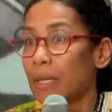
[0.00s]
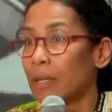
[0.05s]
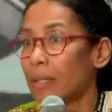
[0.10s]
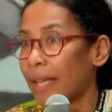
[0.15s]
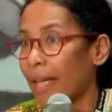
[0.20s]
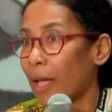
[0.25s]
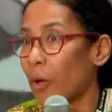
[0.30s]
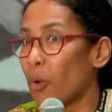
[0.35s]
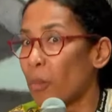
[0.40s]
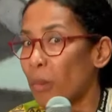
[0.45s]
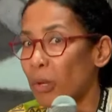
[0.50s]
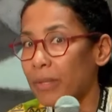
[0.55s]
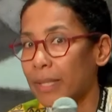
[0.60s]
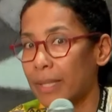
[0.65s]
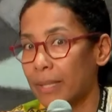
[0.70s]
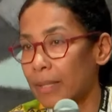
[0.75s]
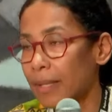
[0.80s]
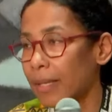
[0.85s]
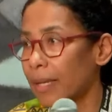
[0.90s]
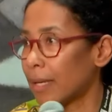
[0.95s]
euh, très
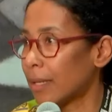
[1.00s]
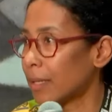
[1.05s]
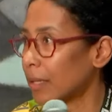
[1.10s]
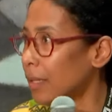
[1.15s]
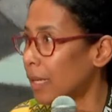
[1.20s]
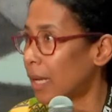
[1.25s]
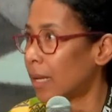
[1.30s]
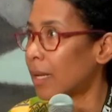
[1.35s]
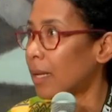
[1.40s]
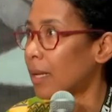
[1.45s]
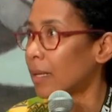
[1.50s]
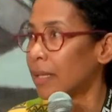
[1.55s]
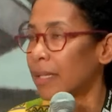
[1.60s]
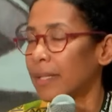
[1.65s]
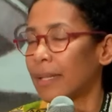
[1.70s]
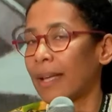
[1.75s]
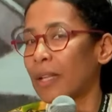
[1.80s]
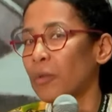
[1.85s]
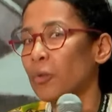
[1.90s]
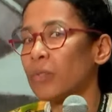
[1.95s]
romantique. Hein. Il, est
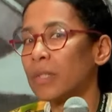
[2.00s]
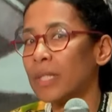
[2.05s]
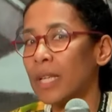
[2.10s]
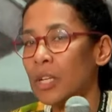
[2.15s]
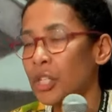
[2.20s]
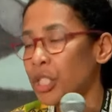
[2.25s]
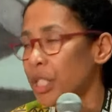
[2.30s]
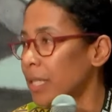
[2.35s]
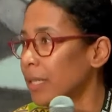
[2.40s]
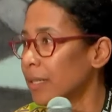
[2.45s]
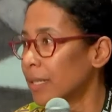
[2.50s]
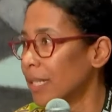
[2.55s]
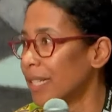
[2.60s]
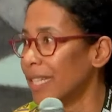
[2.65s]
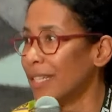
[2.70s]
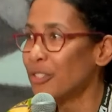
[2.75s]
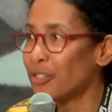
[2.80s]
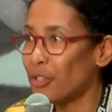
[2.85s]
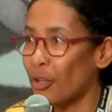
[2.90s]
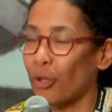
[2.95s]
très nostalgique des
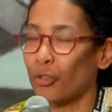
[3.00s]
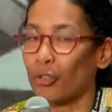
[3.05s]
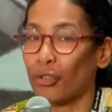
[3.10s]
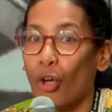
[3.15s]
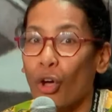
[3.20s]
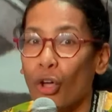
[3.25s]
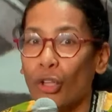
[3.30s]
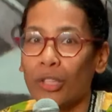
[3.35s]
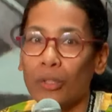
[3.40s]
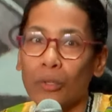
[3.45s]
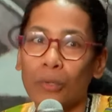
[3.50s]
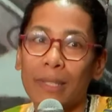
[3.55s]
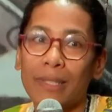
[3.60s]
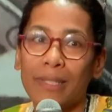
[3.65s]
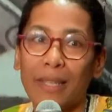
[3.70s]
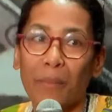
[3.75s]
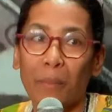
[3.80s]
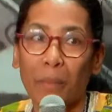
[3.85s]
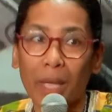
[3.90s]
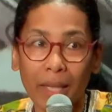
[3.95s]
linzer tortes de
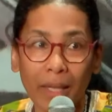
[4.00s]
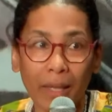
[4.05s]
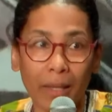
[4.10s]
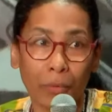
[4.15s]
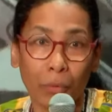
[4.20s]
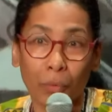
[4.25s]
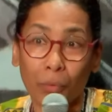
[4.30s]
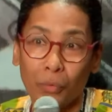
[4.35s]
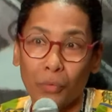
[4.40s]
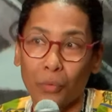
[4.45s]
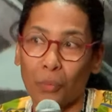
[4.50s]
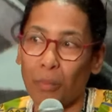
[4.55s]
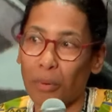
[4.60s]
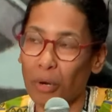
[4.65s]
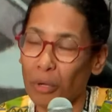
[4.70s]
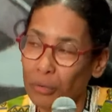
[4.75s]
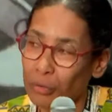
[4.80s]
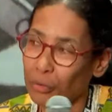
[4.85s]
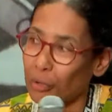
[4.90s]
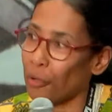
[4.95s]
sa mère, donc ce
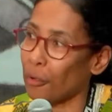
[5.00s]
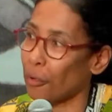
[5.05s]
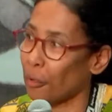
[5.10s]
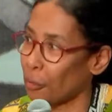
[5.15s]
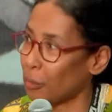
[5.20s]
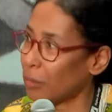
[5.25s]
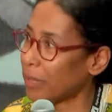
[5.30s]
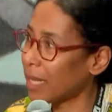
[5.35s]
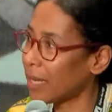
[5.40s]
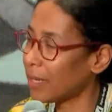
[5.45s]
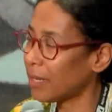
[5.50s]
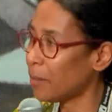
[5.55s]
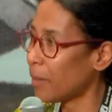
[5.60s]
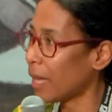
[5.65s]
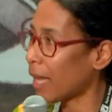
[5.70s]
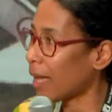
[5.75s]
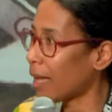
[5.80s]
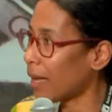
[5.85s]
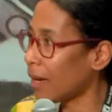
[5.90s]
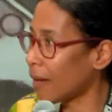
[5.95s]
planteur
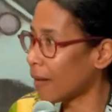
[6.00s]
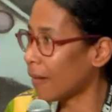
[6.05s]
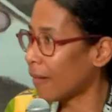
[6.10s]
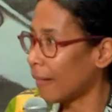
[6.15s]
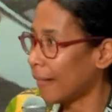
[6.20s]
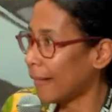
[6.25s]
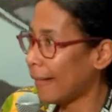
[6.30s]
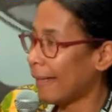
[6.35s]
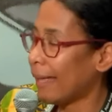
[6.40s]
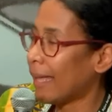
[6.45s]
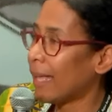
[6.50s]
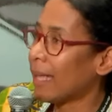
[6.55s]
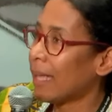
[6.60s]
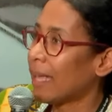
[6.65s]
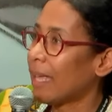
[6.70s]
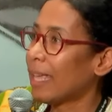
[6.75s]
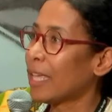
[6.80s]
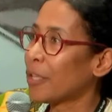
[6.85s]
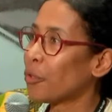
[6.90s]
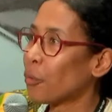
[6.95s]
ultralibéral.
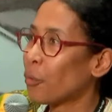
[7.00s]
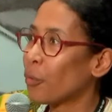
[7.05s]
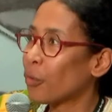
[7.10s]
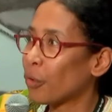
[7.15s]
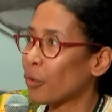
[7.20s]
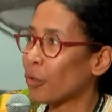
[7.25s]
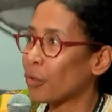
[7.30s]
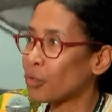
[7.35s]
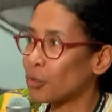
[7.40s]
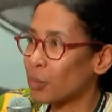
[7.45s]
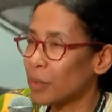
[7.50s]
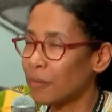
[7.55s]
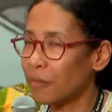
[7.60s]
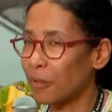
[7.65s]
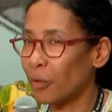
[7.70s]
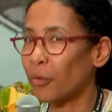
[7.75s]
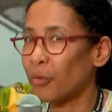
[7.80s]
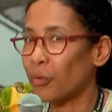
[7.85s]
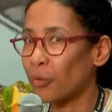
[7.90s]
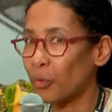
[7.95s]
Et donc, euh,
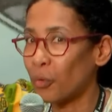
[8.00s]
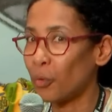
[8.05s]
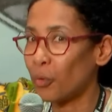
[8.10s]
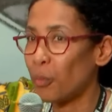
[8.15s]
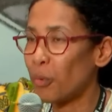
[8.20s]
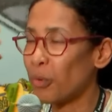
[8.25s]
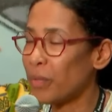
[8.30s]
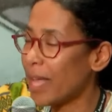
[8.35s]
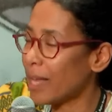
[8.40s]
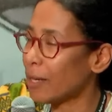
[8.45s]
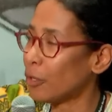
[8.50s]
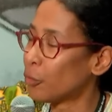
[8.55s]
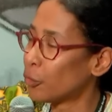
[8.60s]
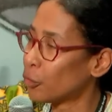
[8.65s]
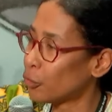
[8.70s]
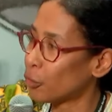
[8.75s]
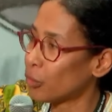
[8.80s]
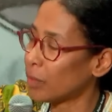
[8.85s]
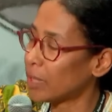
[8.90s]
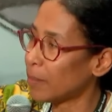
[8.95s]
suivant le modèle de
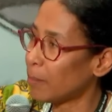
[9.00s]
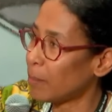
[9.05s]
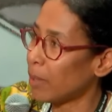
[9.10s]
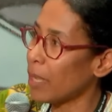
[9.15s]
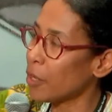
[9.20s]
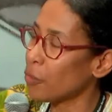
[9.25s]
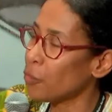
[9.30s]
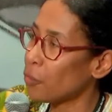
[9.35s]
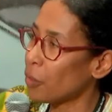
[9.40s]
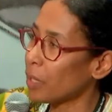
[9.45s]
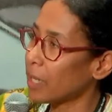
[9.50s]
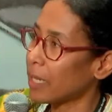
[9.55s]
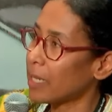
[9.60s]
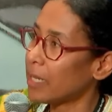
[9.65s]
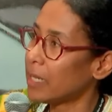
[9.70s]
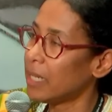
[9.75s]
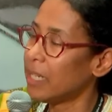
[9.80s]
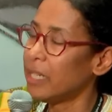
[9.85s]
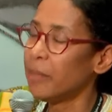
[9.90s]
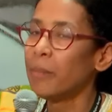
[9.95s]
ce type-là, une fois qu'elle
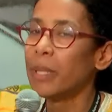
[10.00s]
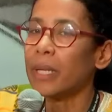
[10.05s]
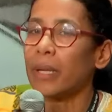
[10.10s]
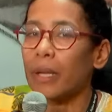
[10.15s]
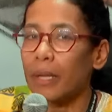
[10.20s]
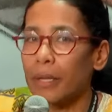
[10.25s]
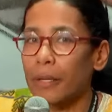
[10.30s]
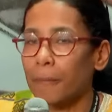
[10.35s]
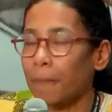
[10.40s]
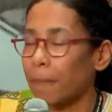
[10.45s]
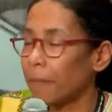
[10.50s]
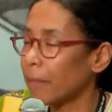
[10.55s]
est libérée,